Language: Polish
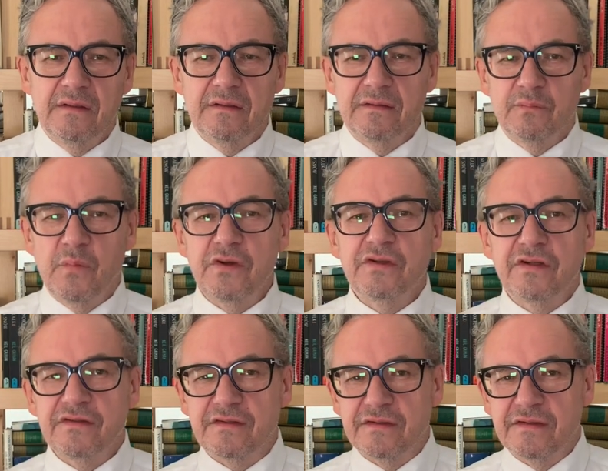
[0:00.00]
E, moi
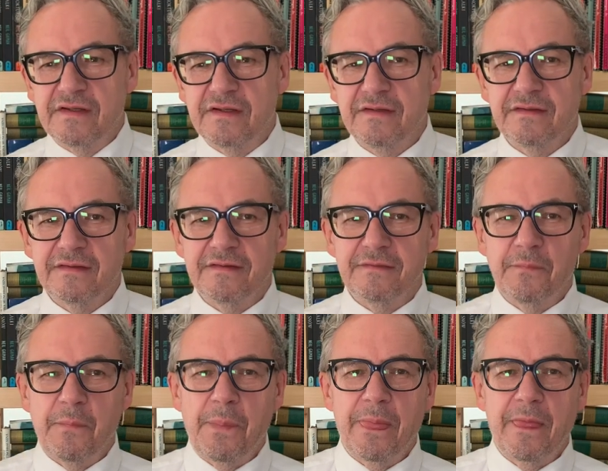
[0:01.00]
drodzy, e,
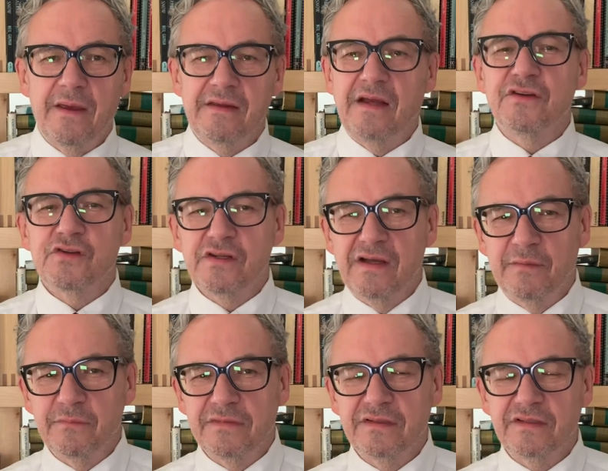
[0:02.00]
ja nie
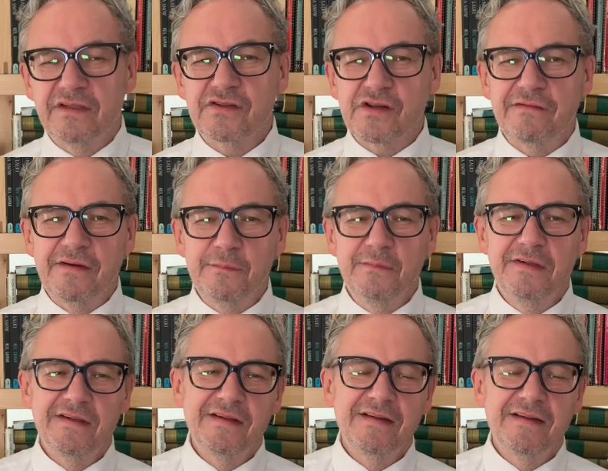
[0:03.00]
żygam trzewem
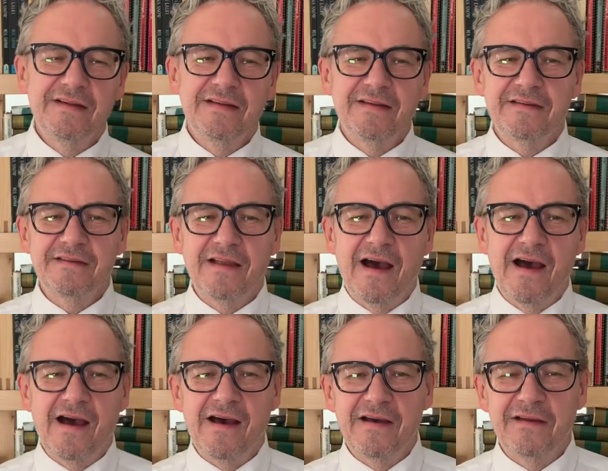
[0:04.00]

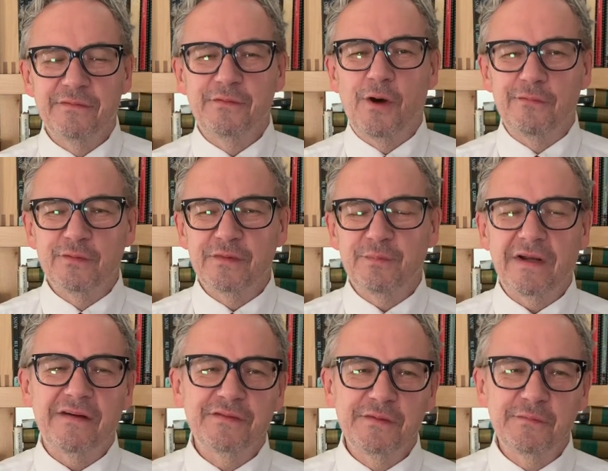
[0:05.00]
na dowód
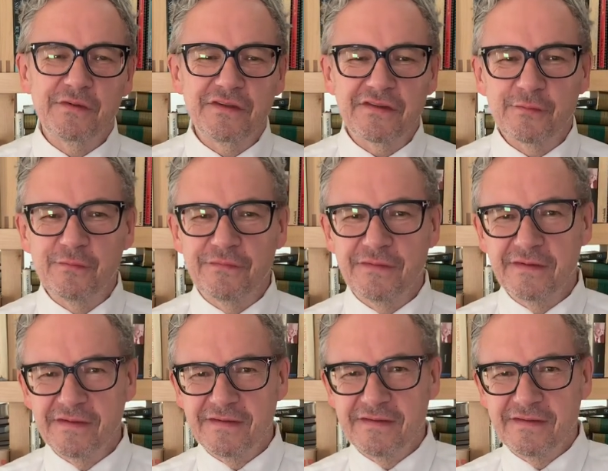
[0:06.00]
prawdy moich słów.
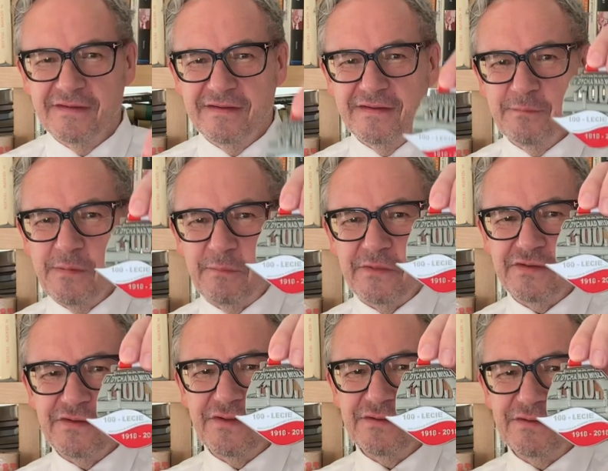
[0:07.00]
Mam
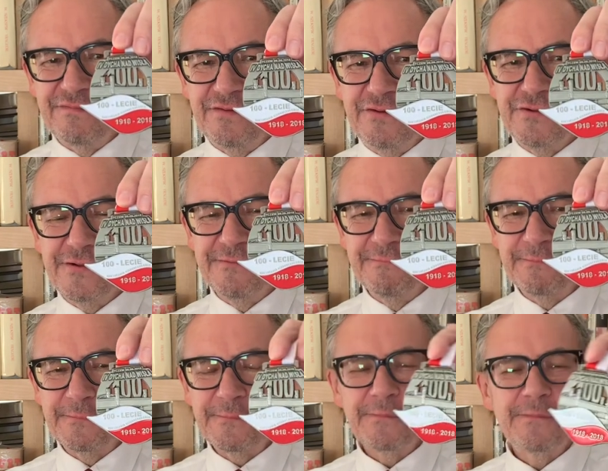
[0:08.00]
nadzieję, że widzicie.
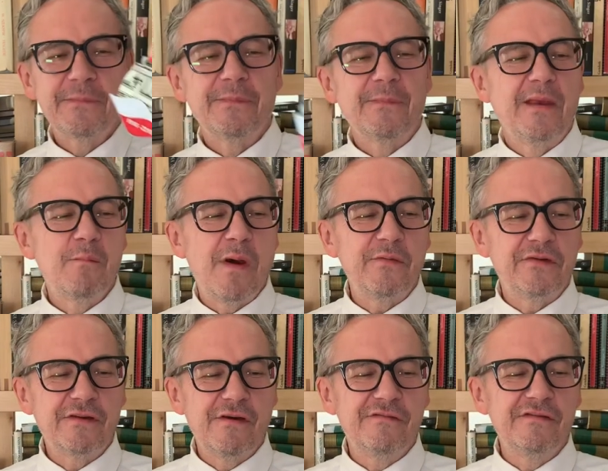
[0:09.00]

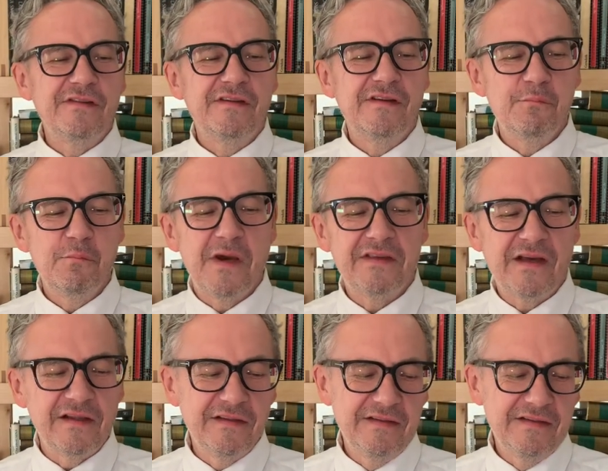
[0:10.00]
Pamiątkowy
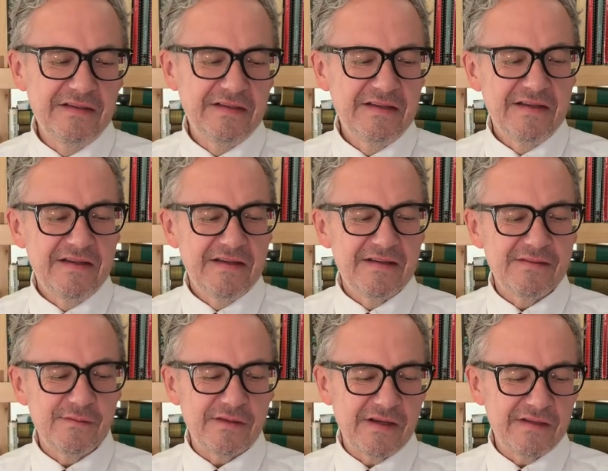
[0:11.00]
medal
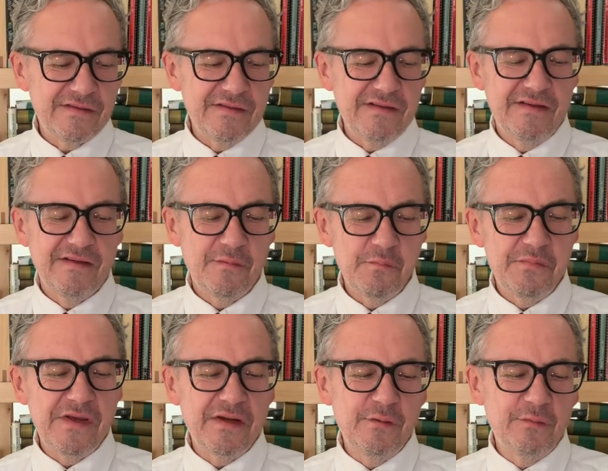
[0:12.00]
z okazji
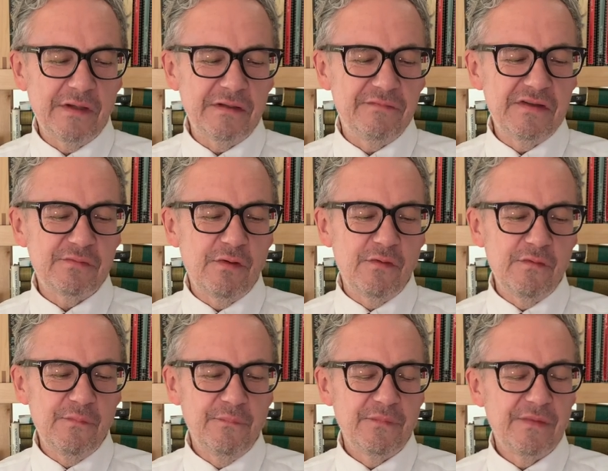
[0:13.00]
biegu nad
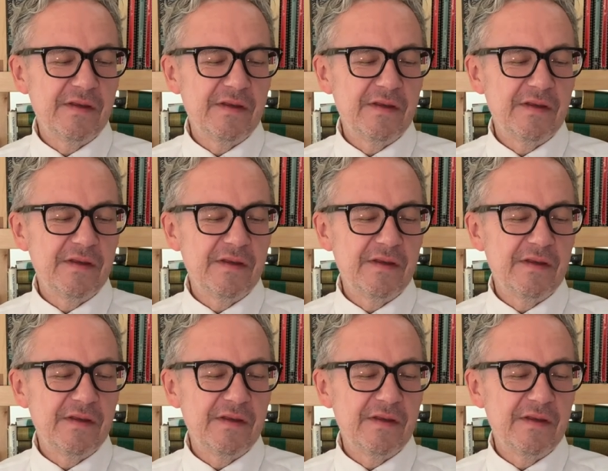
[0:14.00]
Wisłą.